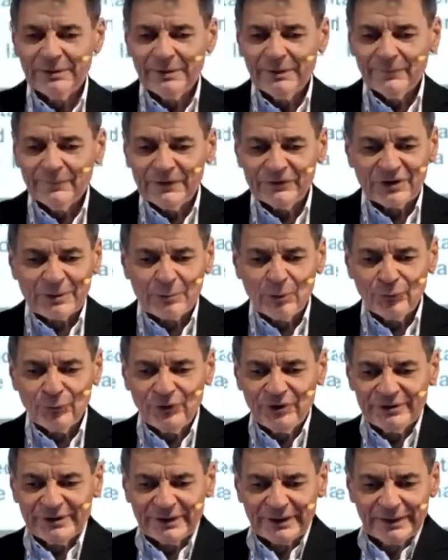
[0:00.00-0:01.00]
Facciamo
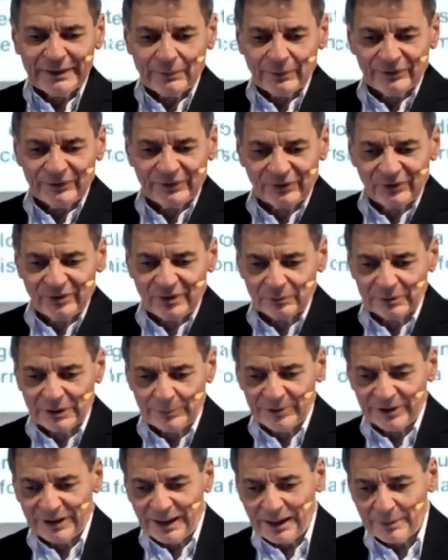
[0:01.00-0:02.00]
finta che questa sia una
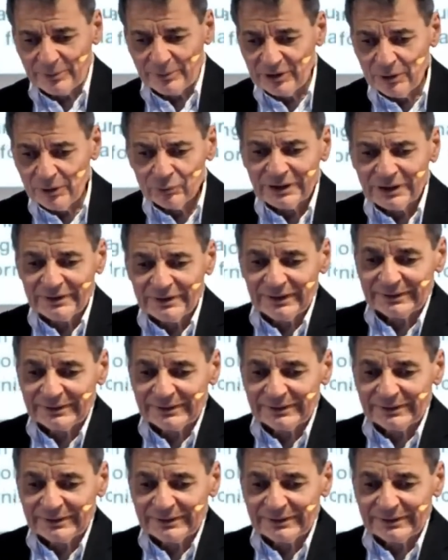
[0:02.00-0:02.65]
piramide, una delle